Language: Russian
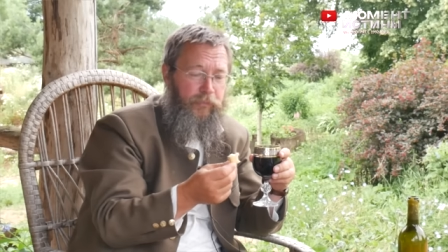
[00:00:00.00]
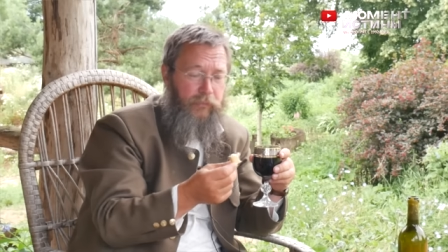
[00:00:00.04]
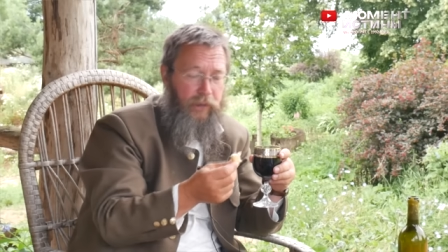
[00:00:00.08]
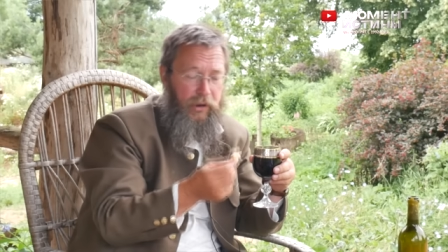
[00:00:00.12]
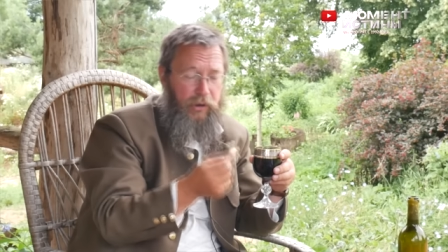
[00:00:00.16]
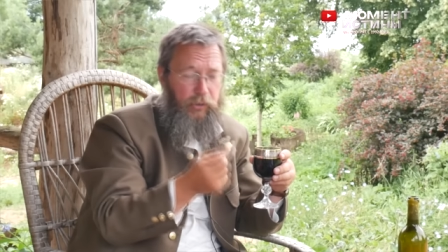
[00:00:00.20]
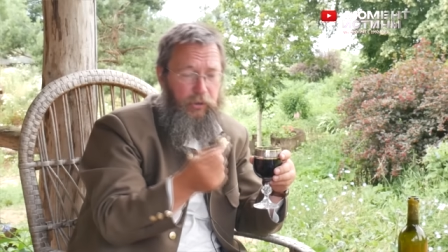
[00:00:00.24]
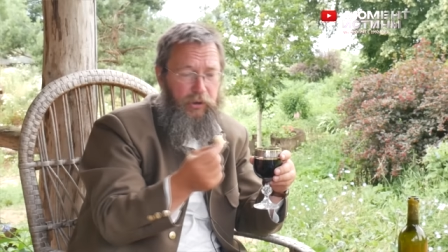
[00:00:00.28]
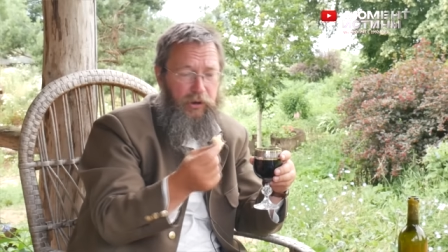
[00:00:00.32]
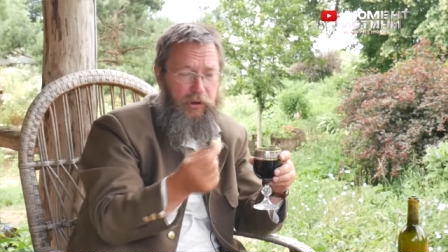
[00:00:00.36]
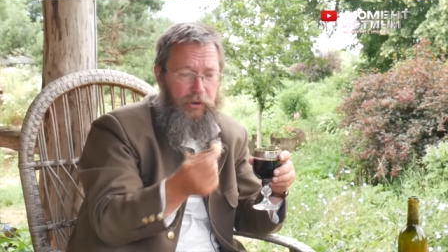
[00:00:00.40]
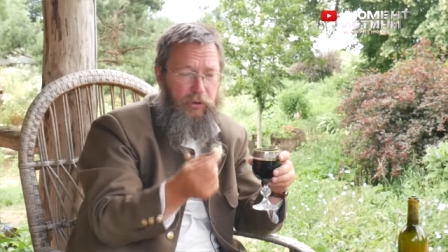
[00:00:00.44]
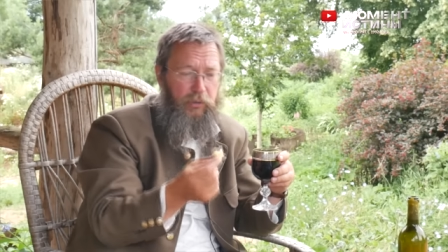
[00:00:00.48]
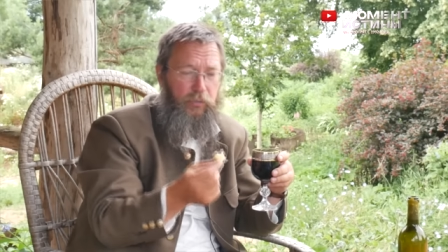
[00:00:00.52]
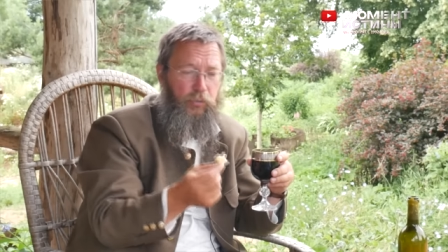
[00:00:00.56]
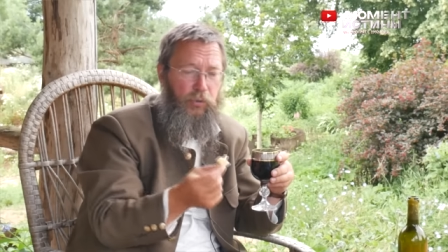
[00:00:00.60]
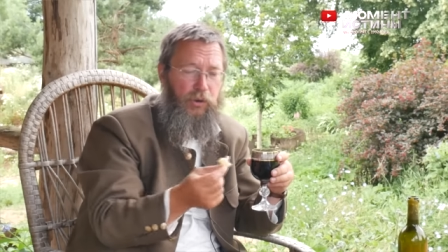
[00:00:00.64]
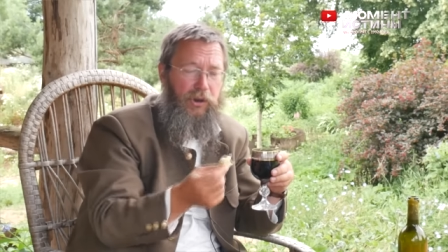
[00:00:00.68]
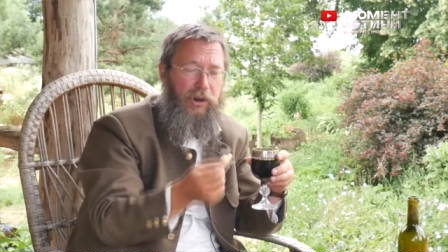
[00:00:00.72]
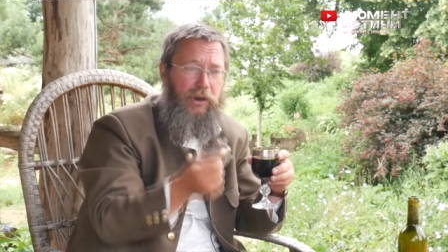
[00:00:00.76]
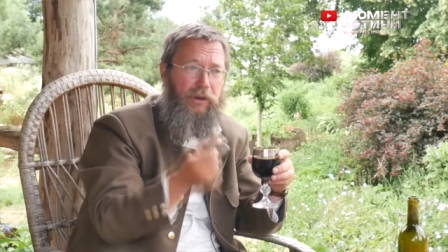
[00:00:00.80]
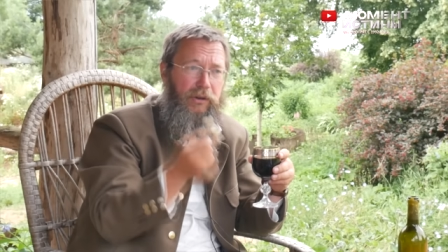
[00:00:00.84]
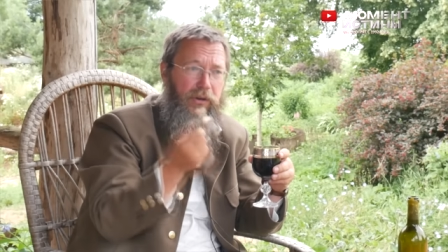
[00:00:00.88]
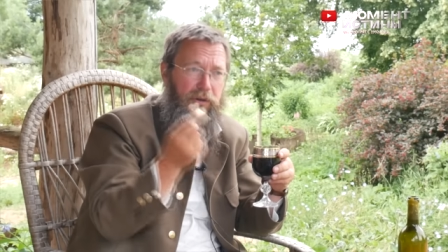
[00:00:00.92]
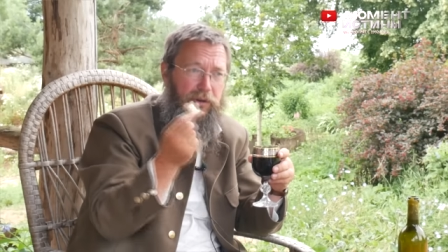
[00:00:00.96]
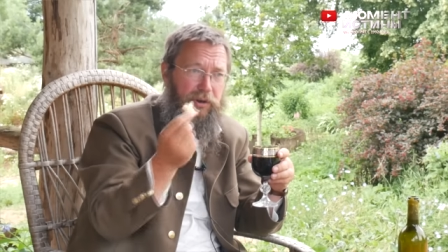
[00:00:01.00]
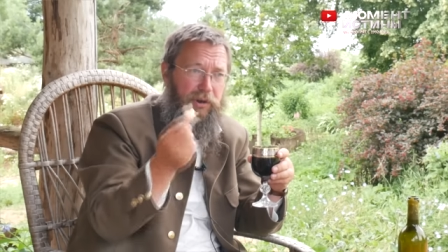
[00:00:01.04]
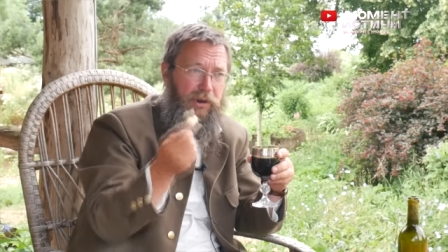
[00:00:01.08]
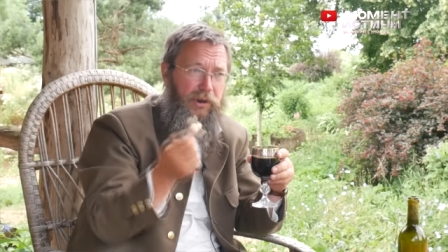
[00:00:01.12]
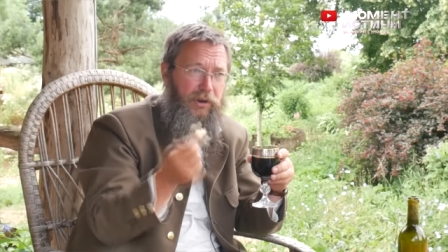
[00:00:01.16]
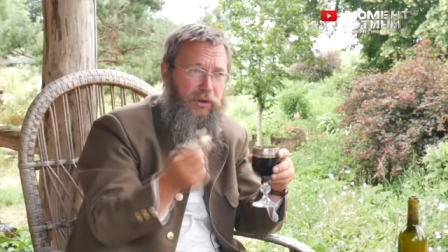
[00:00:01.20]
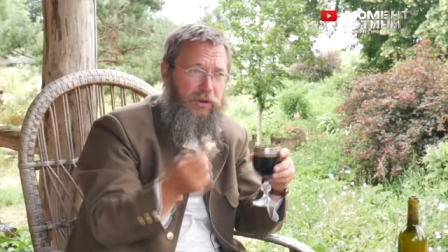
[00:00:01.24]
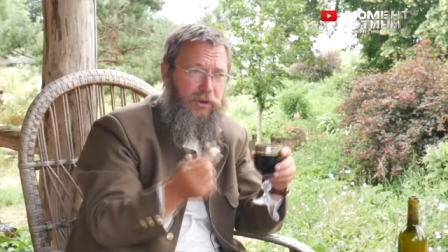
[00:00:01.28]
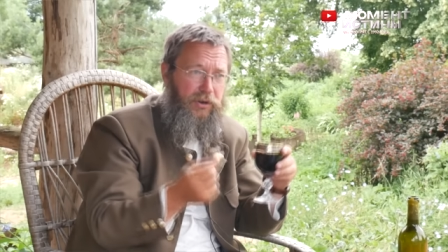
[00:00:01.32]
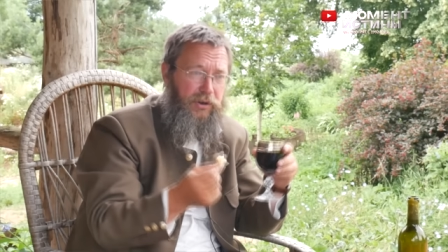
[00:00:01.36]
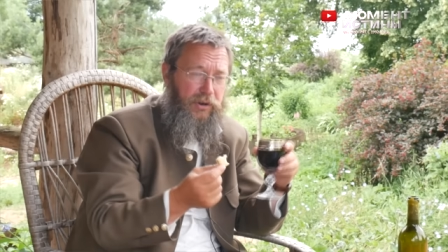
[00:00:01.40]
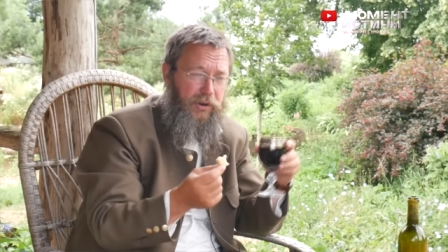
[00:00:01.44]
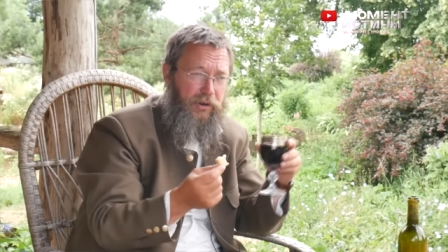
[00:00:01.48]
И вот этот букет,
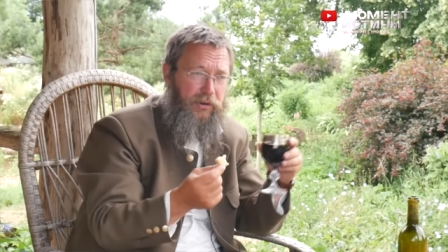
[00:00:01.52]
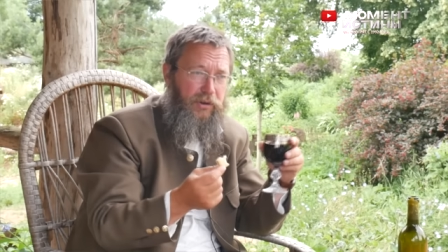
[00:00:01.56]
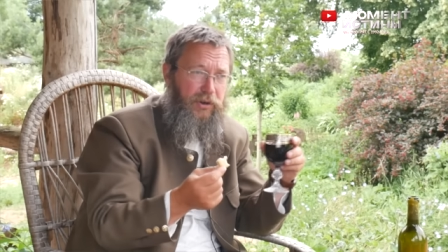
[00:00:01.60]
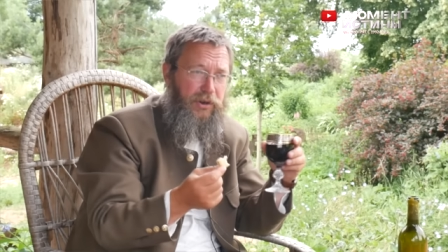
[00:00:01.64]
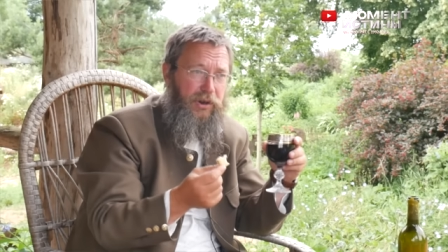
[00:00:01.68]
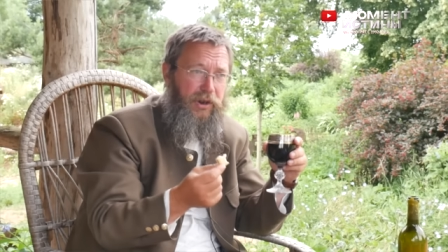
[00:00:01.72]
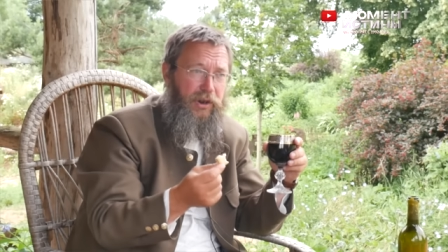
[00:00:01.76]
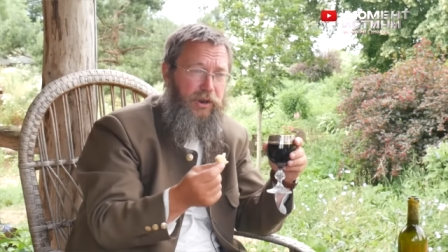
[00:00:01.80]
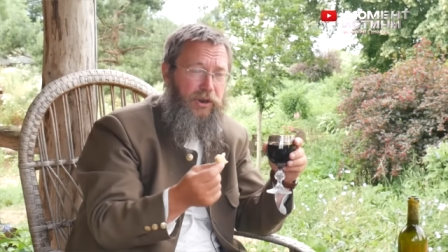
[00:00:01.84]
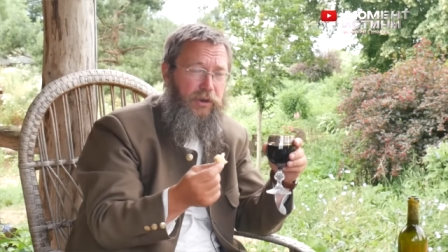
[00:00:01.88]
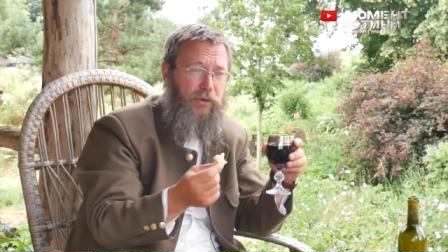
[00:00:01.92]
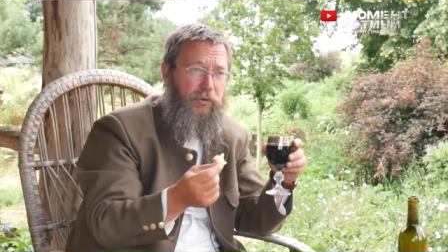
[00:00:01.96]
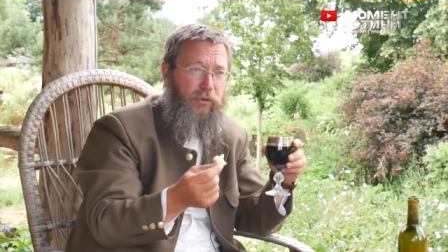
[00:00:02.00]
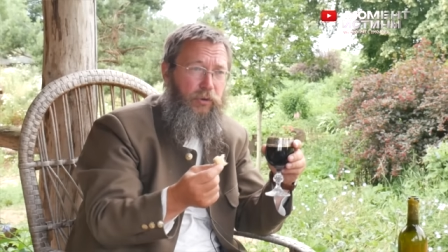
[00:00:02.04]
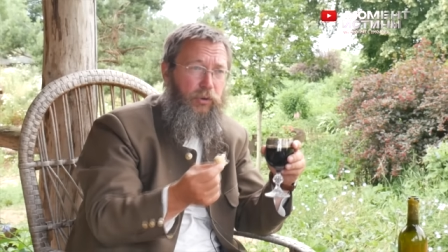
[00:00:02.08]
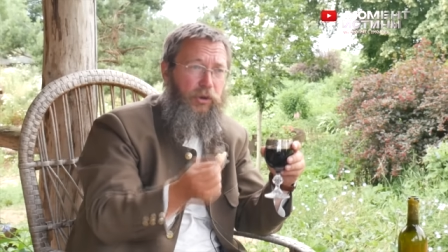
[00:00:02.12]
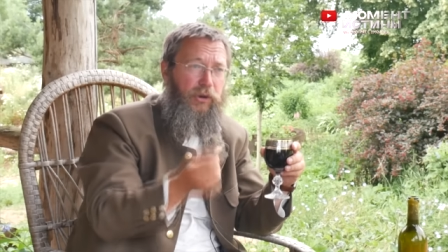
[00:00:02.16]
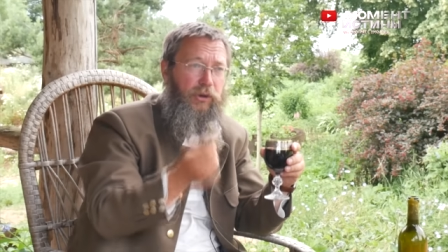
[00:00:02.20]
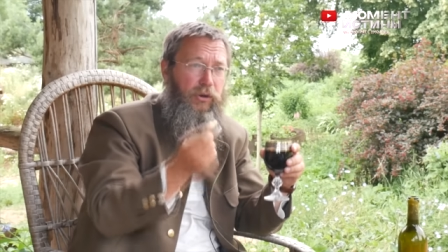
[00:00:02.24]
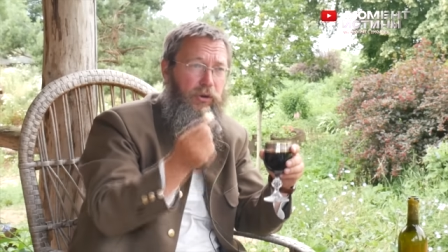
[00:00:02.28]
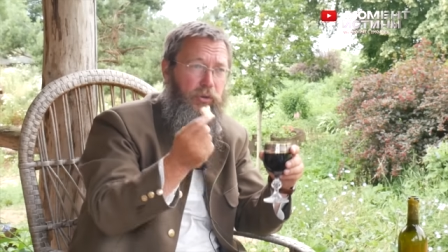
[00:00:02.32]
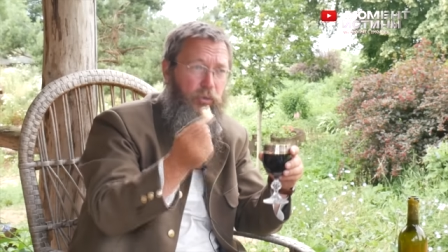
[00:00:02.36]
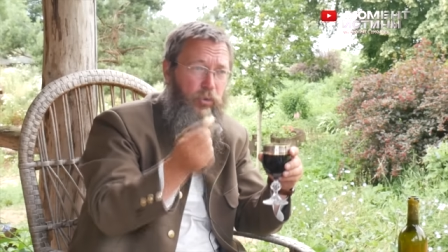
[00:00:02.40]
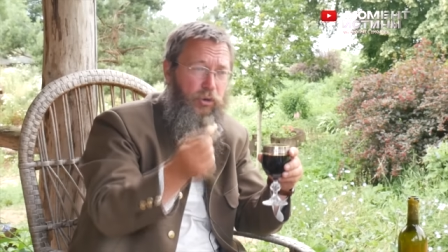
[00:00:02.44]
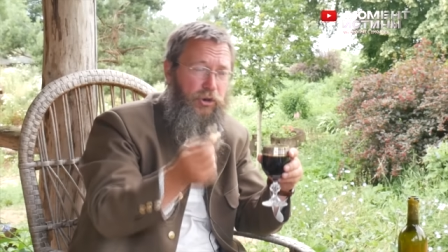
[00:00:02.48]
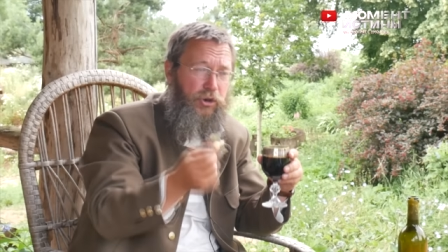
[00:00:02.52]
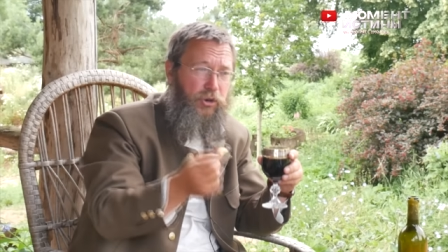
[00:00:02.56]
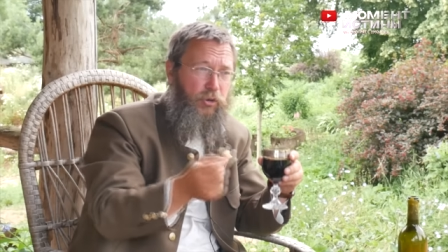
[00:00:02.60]
настоящий сыр, настоящее вино, это то,